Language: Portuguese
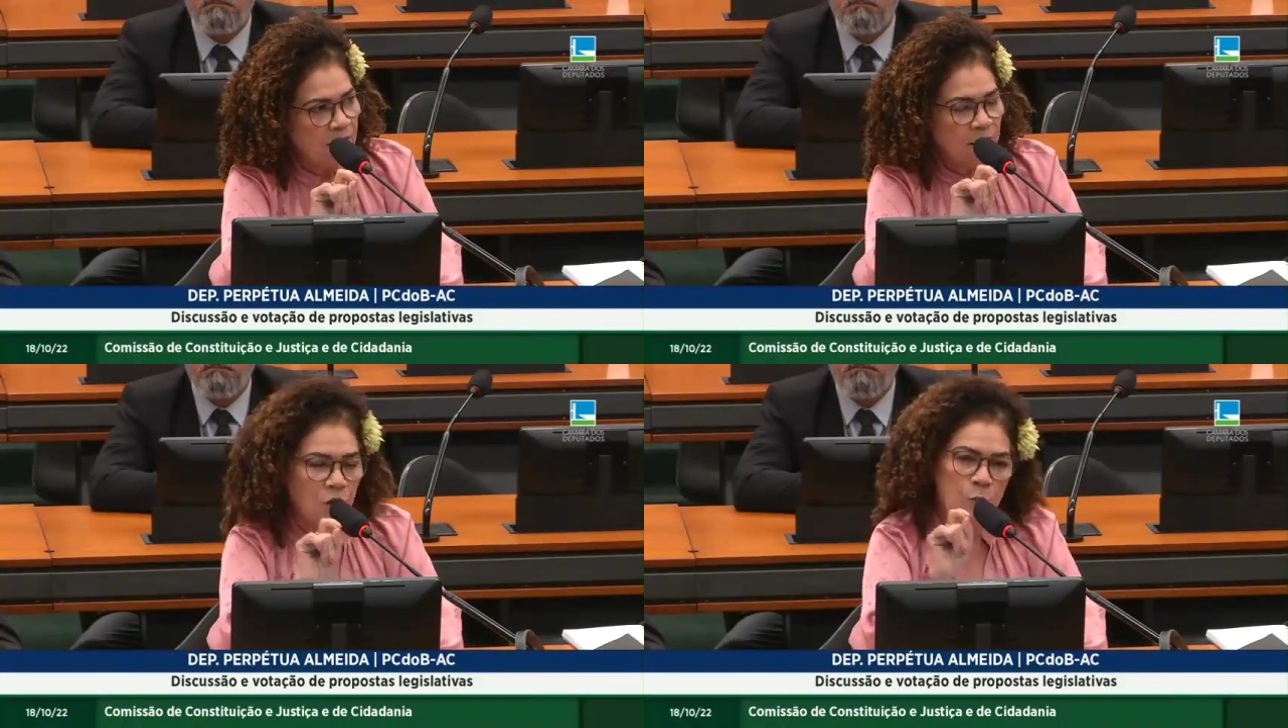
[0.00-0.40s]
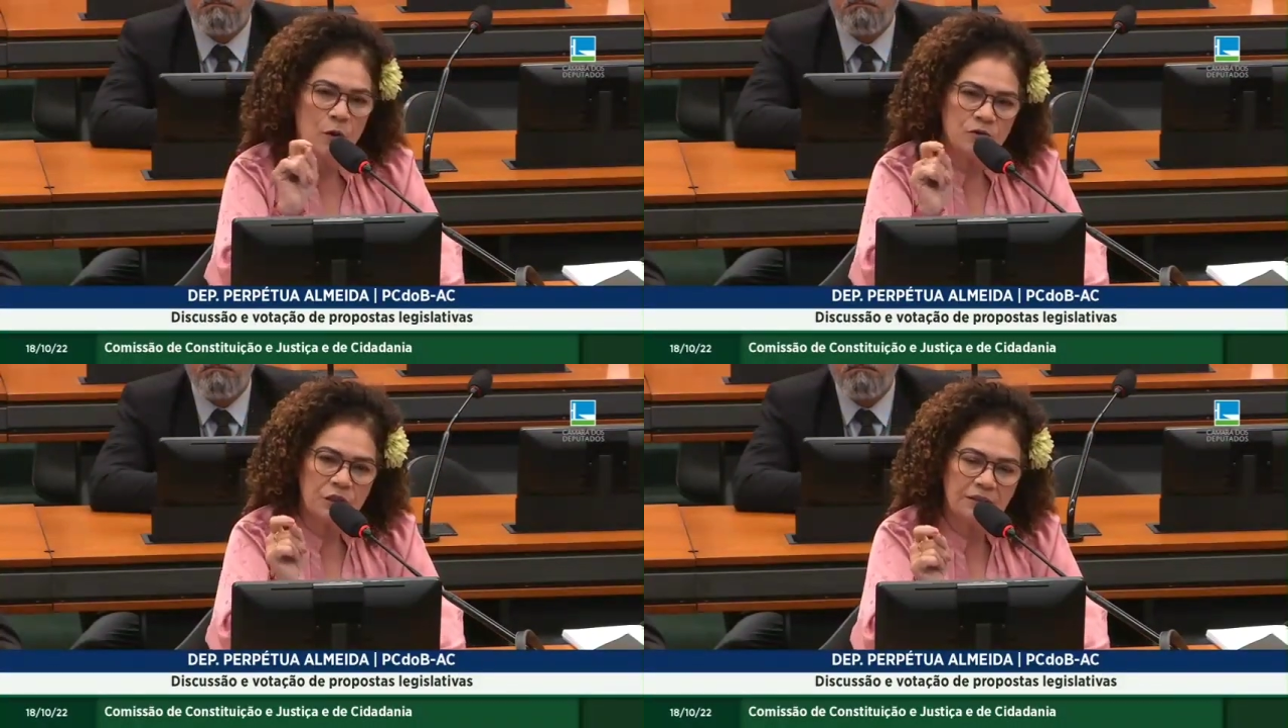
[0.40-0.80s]
que o
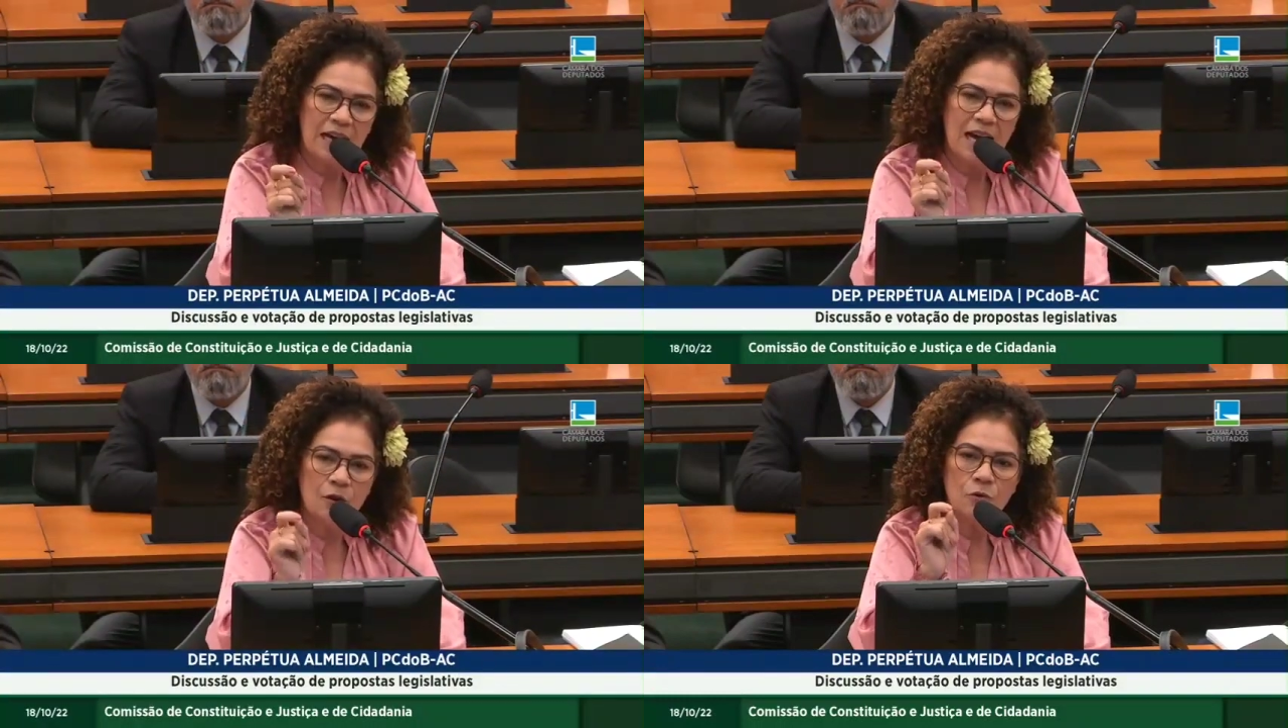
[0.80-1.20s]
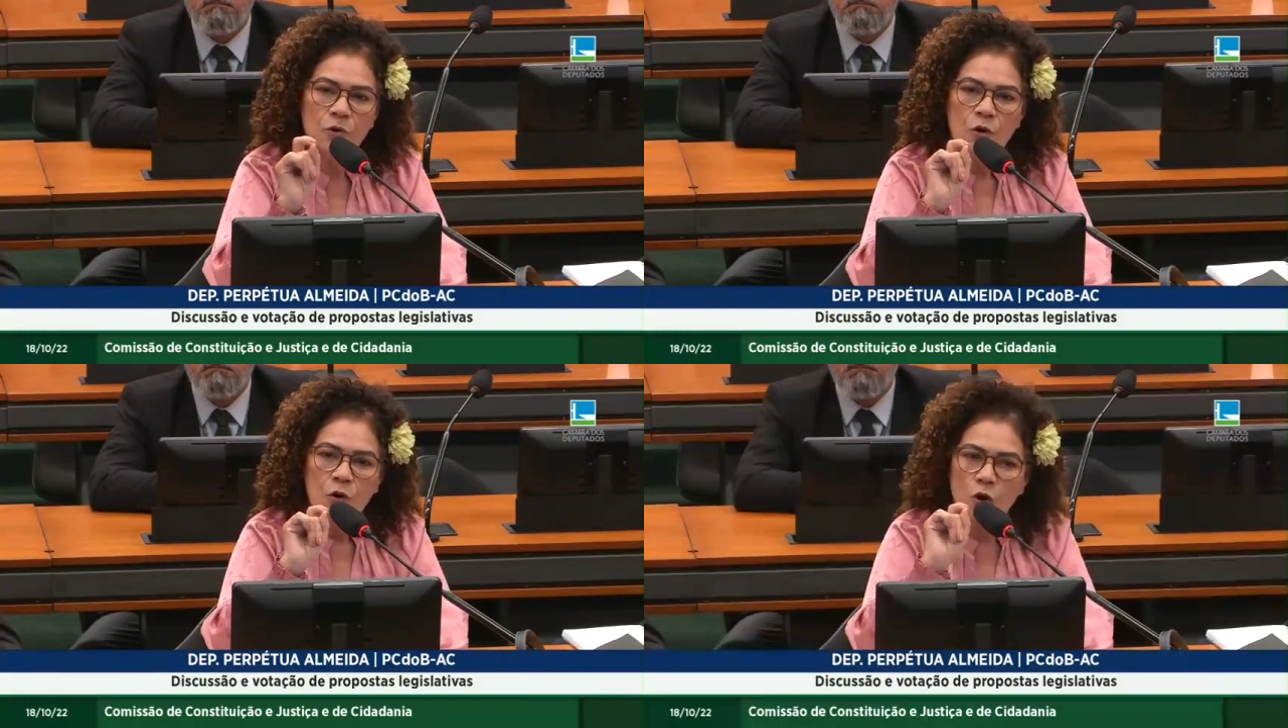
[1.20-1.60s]
Bolsonaro
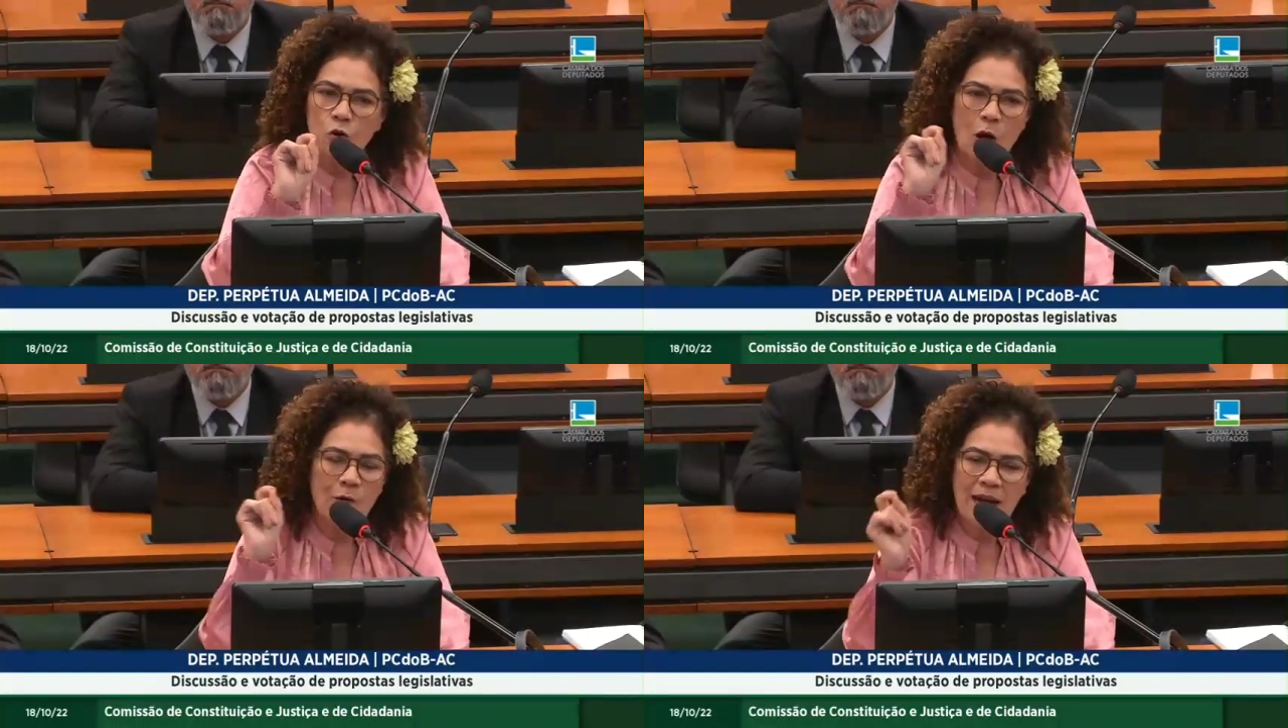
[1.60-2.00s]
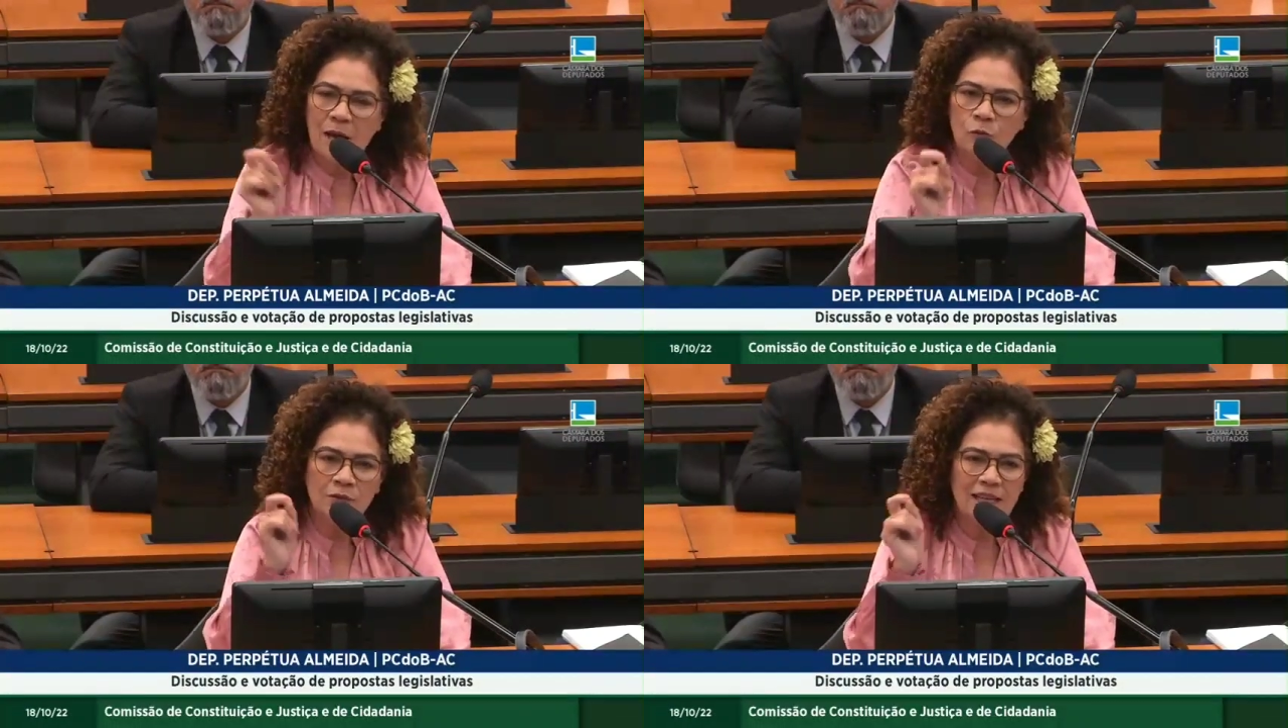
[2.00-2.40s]
ou qualquer um